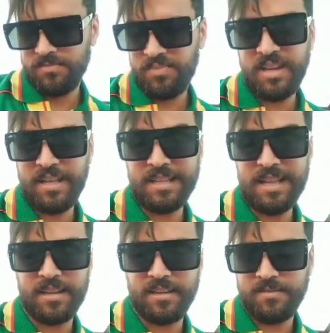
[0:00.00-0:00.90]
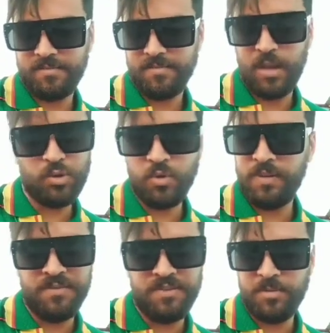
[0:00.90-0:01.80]
في ريحه العرق
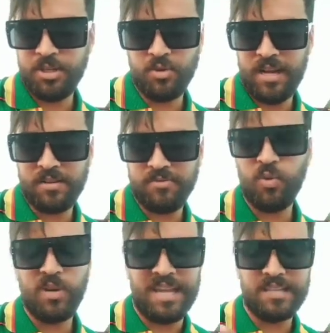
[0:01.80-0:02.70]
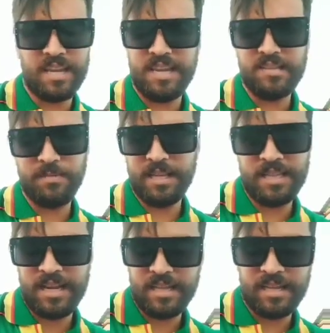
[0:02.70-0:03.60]
نشوف ليه في جبهته نعرفو والله حتى خاين زب ريحه
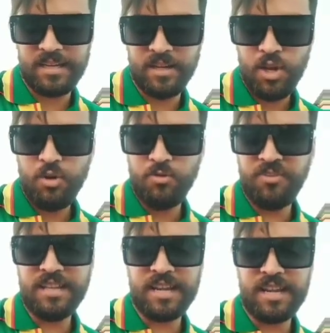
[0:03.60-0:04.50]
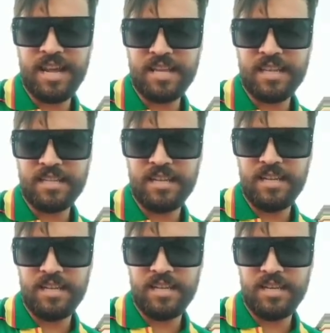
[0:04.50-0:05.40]
العرق هذا وفي داك العرق ديال
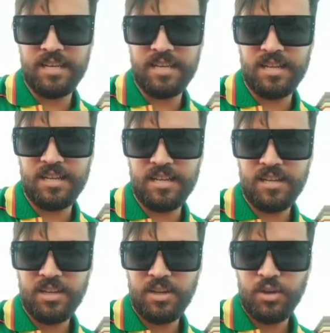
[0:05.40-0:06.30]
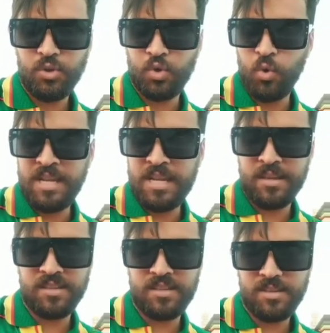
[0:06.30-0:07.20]

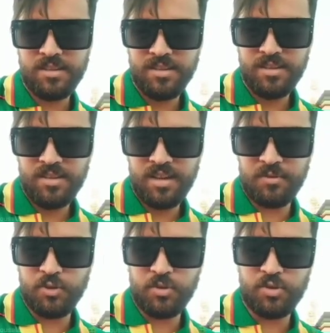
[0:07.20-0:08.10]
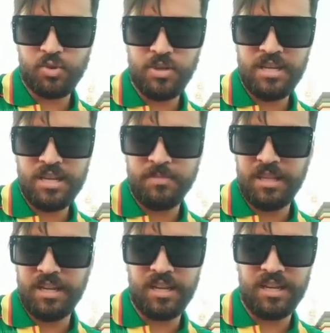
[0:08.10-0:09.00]
التونيات آه، عرفتو دوك التونيات
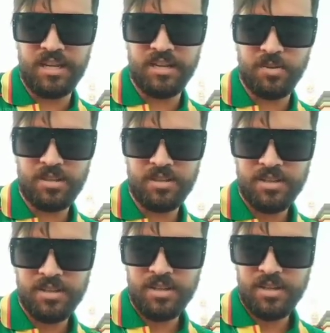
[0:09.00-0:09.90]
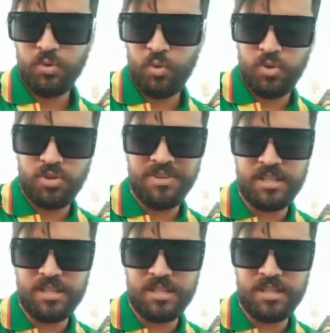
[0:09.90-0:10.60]
المدرحين هذوك فاش